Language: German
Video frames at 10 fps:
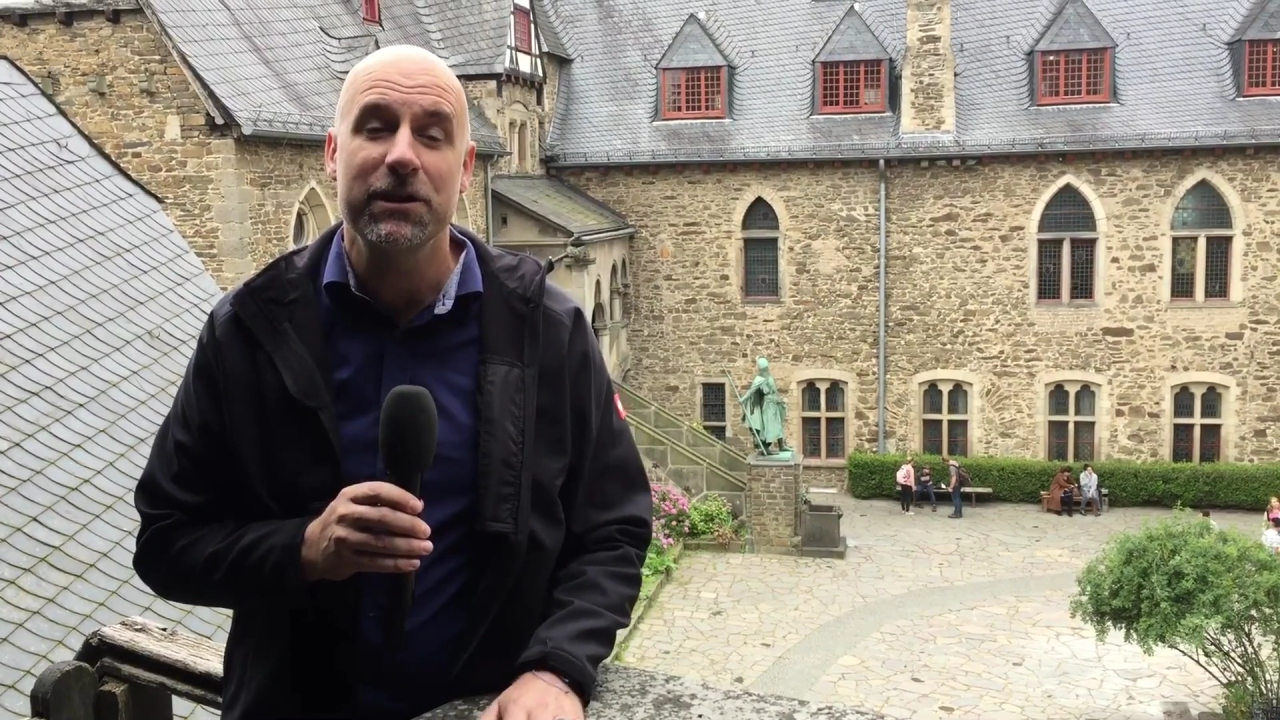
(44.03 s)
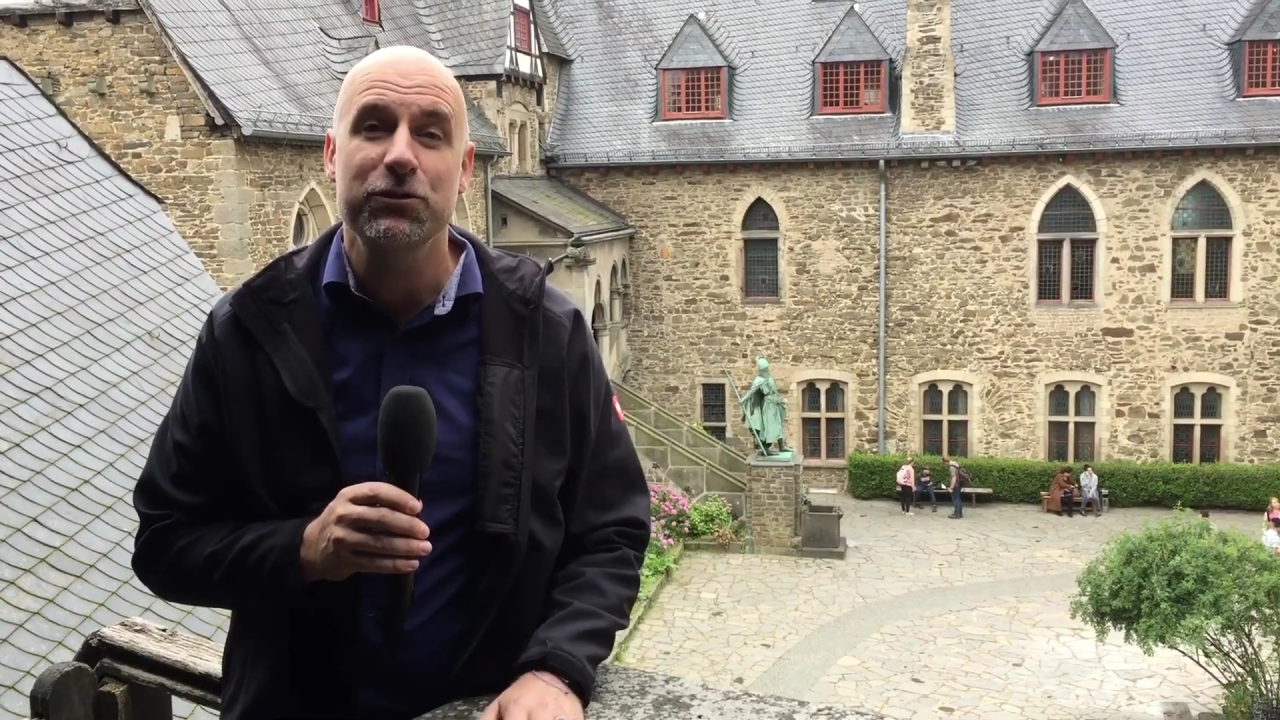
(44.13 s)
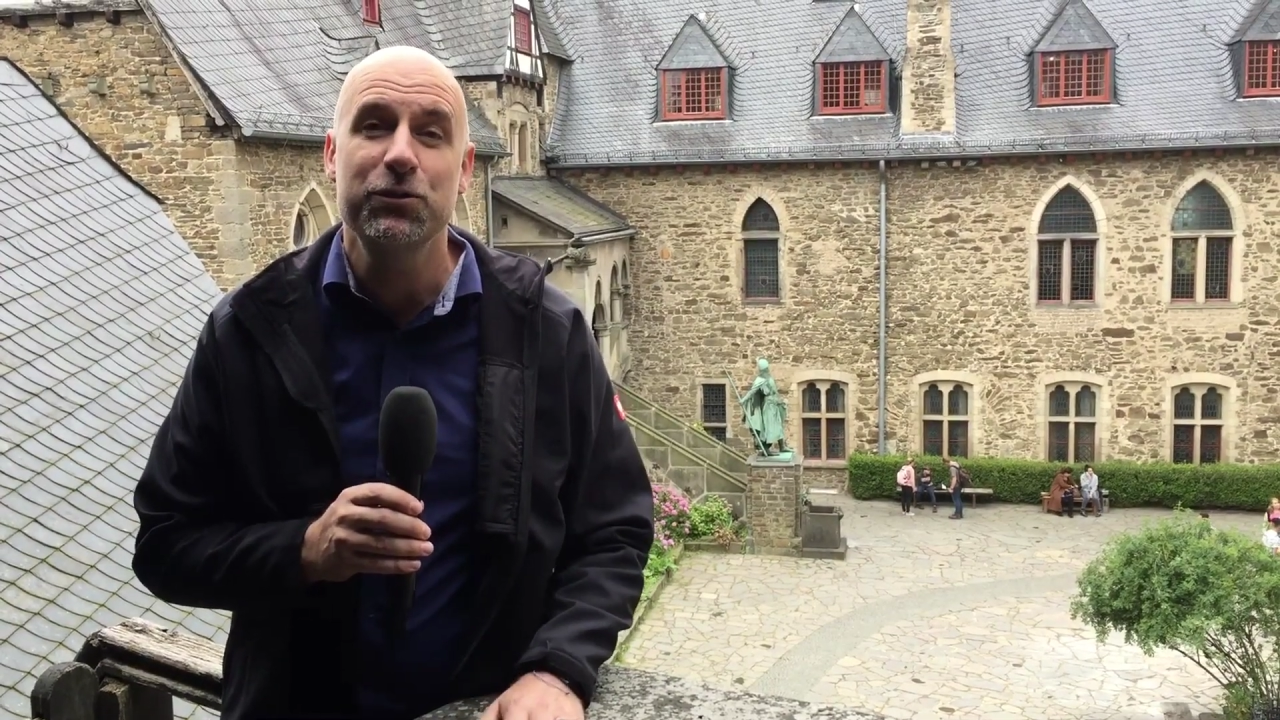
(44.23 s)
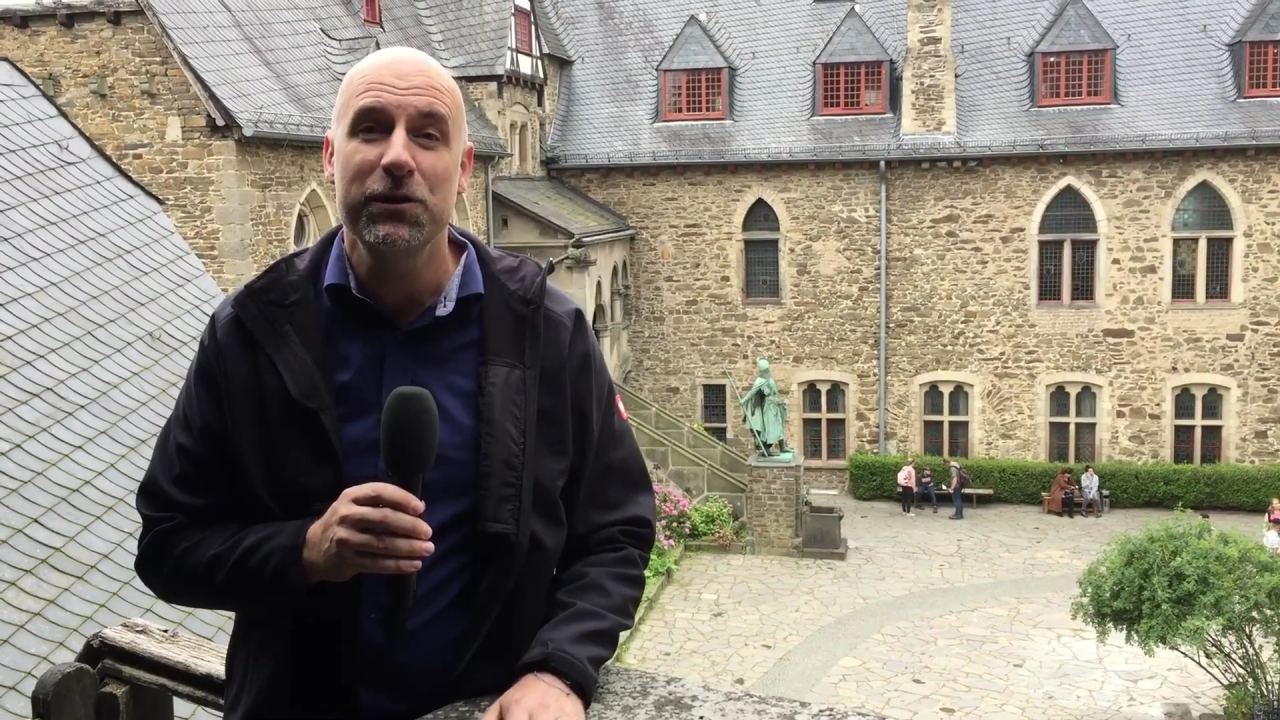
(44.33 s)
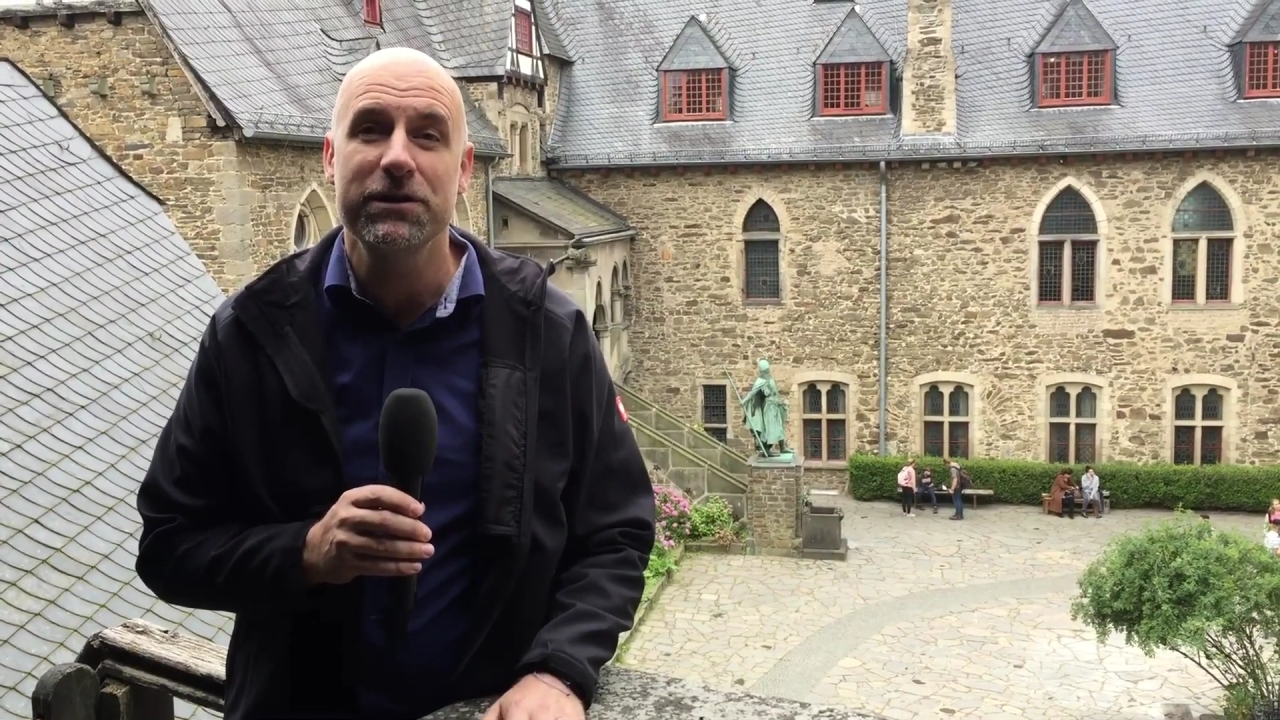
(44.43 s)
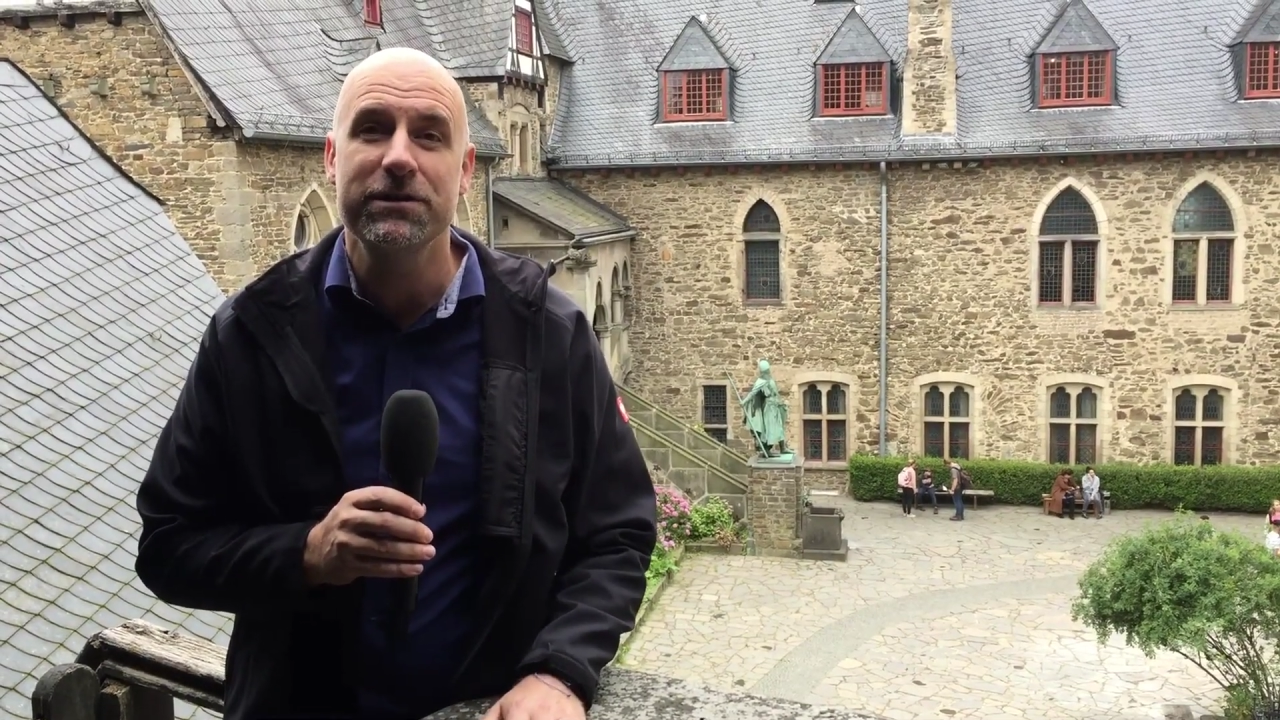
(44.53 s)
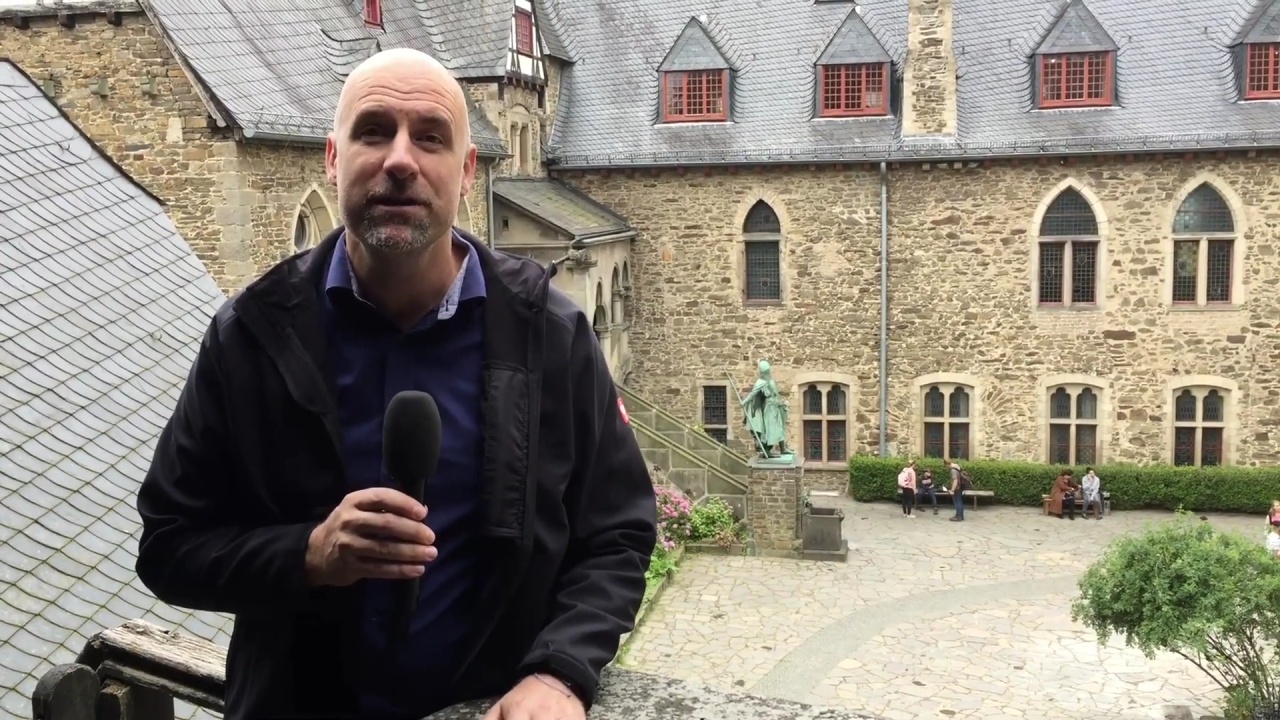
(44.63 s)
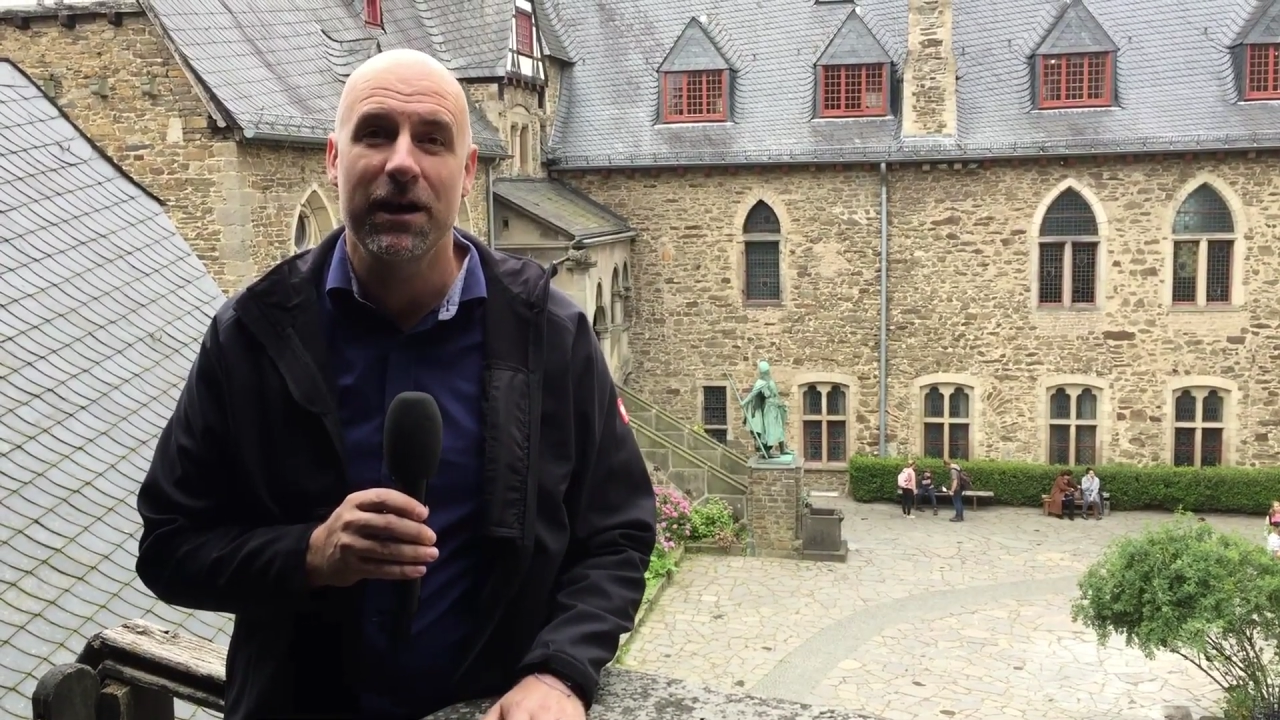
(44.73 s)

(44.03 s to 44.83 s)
natürlich